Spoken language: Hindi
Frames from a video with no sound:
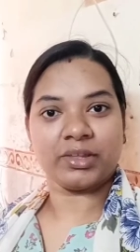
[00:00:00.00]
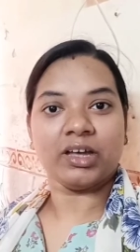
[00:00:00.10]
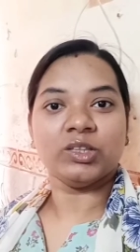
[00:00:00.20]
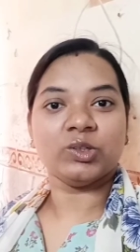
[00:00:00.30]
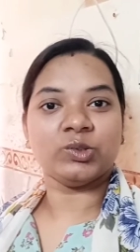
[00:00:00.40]
है
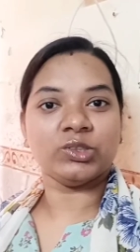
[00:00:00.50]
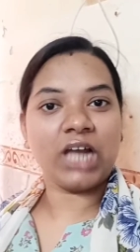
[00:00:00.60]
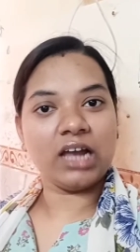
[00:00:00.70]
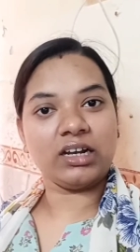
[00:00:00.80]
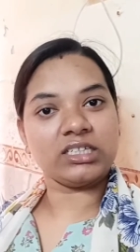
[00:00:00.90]
तो
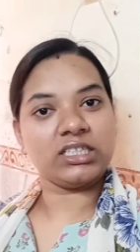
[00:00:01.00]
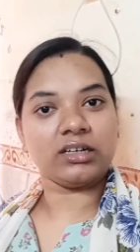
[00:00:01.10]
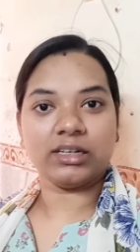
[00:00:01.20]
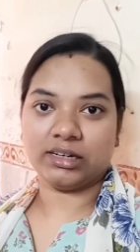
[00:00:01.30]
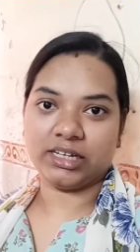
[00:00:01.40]
चाय नाश्ता
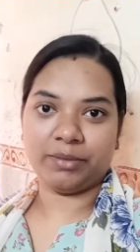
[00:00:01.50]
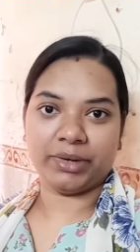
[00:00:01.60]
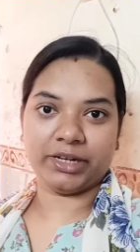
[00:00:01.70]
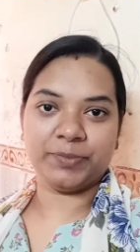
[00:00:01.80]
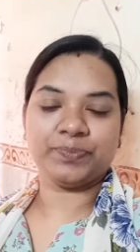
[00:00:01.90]
कर लिया
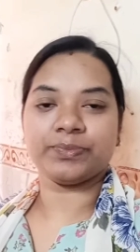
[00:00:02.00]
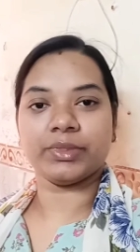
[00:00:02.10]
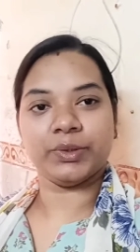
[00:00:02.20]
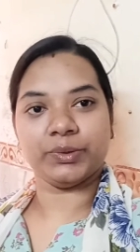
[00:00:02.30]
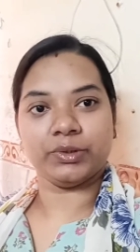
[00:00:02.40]
मैंने
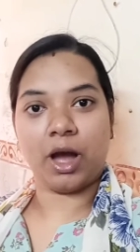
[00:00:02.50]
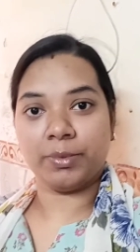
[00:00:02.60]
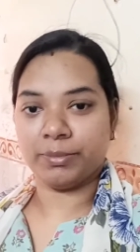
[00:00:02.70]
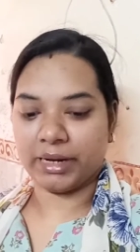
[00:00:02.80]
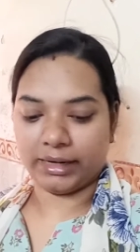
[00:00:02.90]
तो
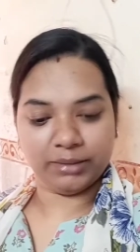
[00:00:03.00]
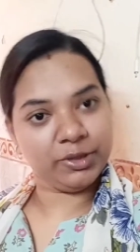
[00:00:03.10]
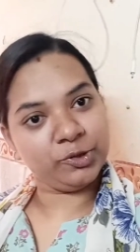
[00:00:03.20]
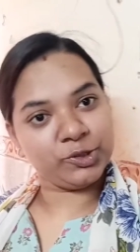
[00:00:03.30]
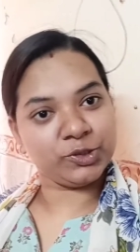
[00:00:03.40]
अभी मैं रेडी भी
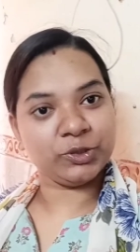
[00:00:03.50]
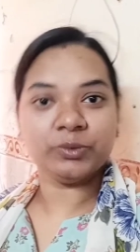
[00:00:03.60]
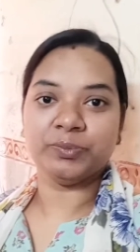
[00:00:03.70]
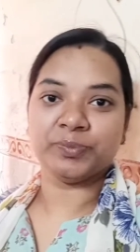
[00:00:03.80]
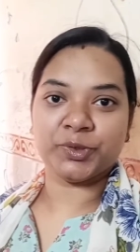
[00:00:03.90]
हो चुकी हूँ
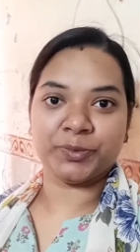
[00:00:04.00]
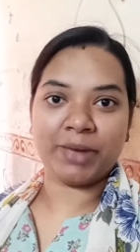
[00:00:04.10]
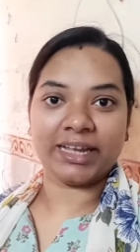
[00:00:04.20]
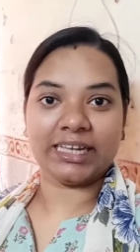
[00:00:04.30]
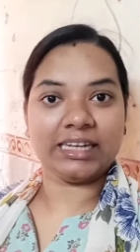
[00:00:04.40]
तो
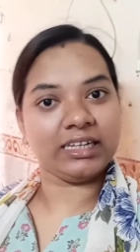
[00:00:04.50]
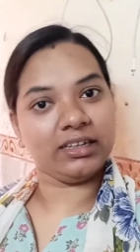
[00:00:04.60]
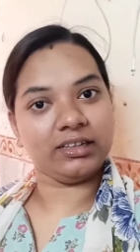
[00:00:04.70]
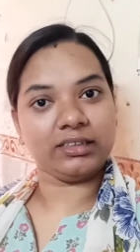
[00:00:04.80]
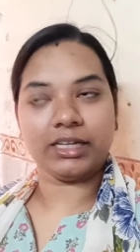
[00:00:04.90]
बैंक के लिए
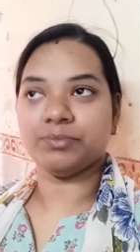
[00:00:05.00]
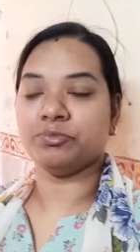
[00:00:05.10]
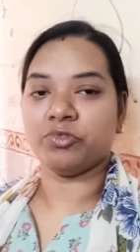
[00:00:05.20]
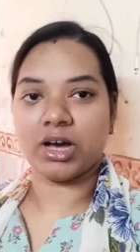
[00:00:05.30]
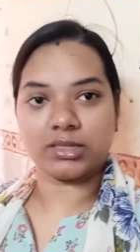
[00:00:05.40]
निकलते हैं
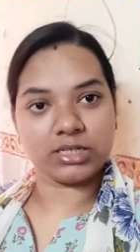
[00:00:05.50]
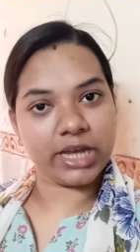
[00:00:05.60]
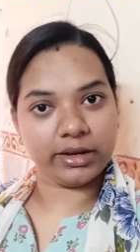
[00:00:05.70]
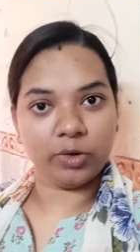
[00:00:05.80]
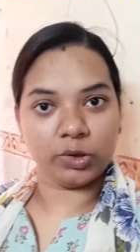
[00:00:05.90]
वहाँ से
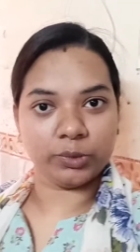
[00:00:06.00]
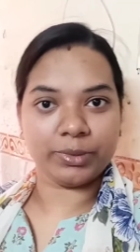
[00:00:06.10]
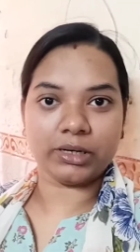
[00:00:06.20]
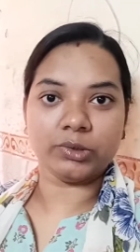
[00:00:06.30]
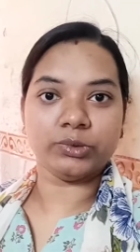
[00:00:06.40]
शेयरिंग ऑटो
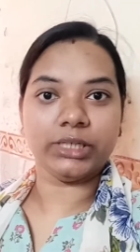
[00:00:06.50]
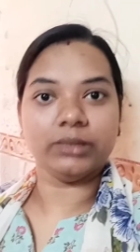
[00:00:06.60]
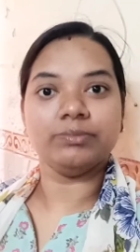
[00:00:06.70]
पकड़ लूँगी